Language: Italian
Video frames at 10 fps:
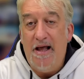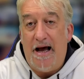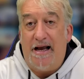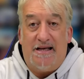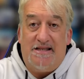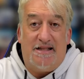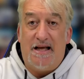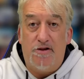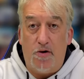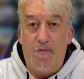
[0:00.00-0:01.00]
anche se a
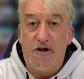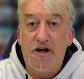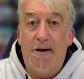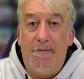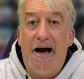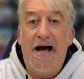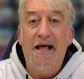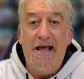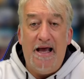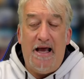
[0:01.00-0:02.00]
tanti non piacerà, ma
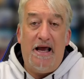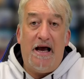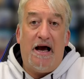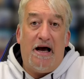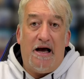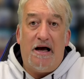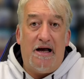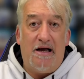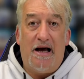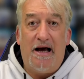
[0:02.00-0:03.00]
eh, ha,
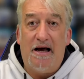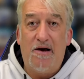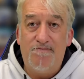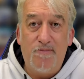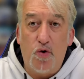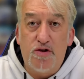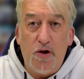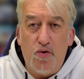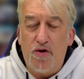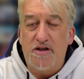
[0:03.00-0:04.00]
ha,
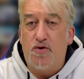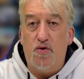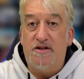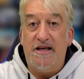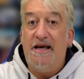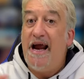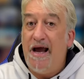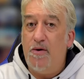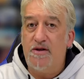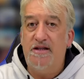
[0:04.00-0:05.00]
ottenuto ascolti
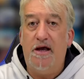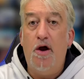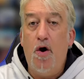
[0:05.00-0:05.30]
record,